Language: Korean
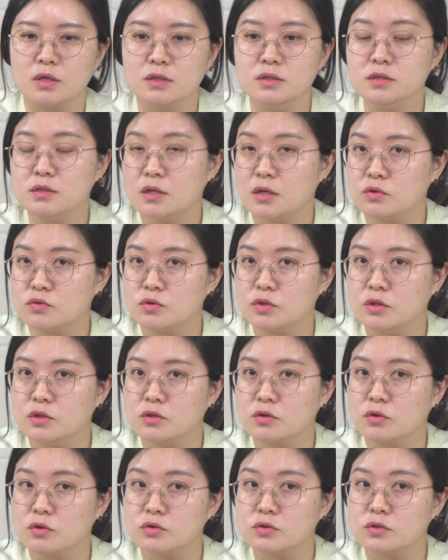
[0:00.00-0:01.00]
인지할 수
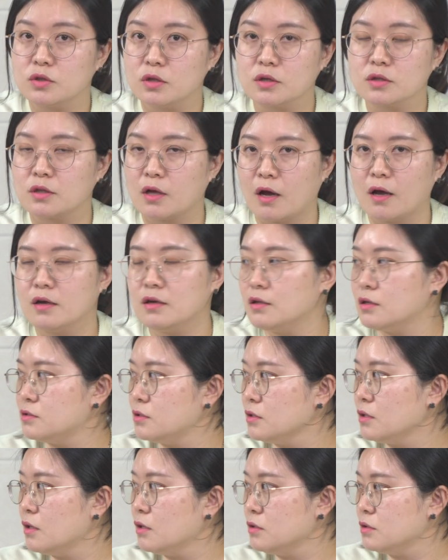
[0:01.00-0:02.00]
있는 것은 되게 다행이라는
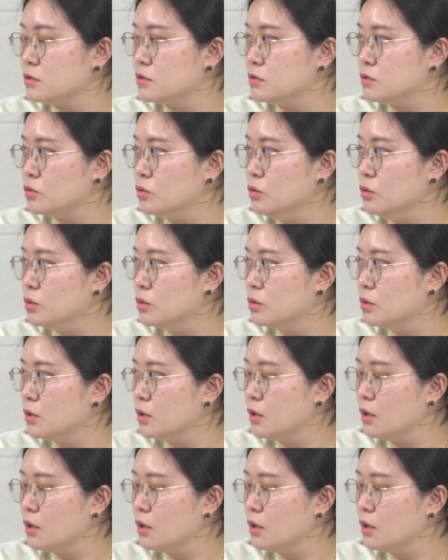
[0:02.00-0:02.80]
생각이 들고 네.